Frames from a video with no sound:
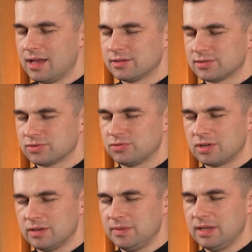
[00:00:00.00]
z
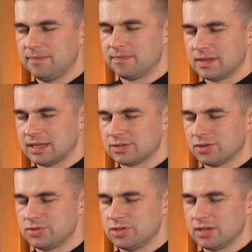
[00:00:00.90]
którymi na
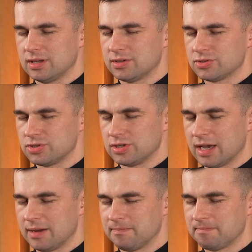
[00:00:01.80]
co dzień
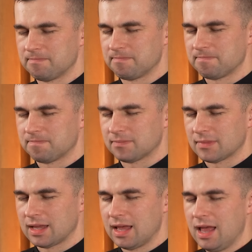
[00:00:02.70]
żyję.
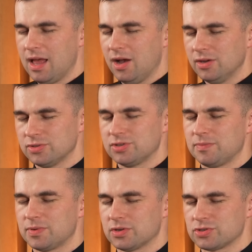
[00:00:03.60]
Oto Cię
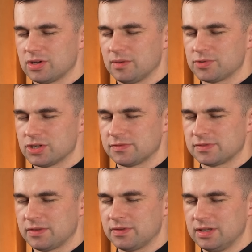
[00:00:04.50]
proszę przez
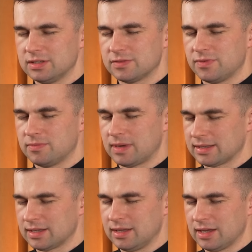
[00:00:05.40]
wstawiennictwo
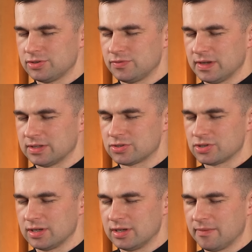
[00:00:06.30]
Matki
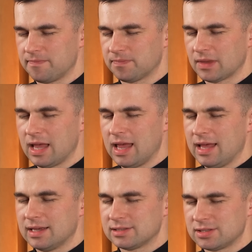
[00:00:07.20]
Najświętszej.
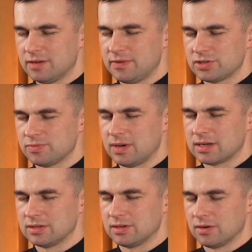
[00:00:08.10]
Zdrowaś
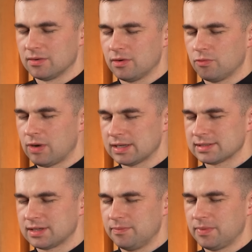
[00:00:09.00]
Maryjo,
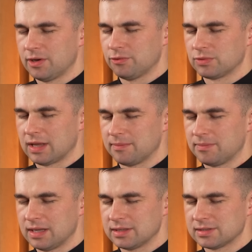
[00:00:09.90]
łaski pełna,
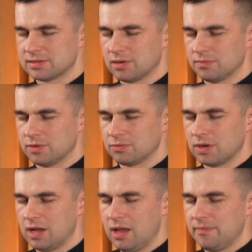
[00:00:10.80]
Pan z
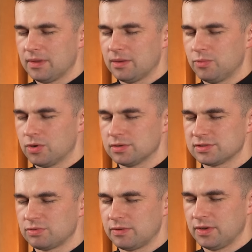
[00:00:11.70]
Tobą
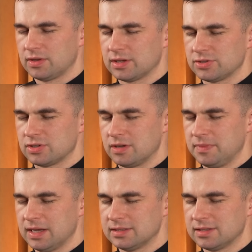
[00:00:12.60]
błogosławionaś Ty
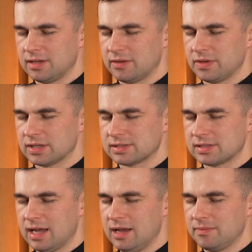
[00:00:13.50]
między
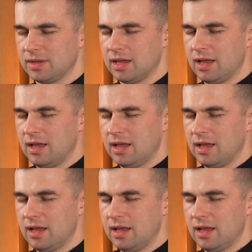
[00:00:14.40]
niewiastami